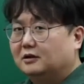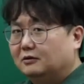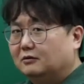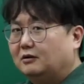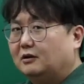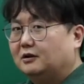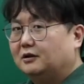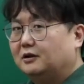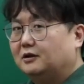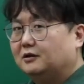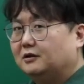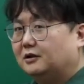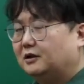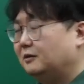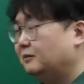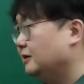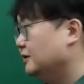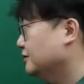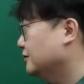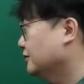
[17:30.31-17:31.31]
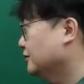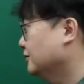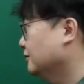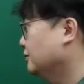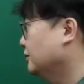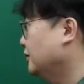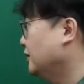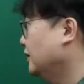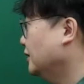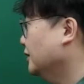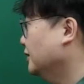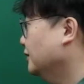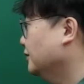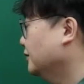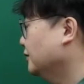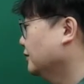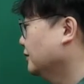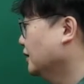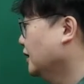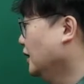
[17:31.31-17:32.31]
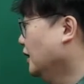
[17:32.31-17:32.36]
확인하는 개방성도 필요하겠죠.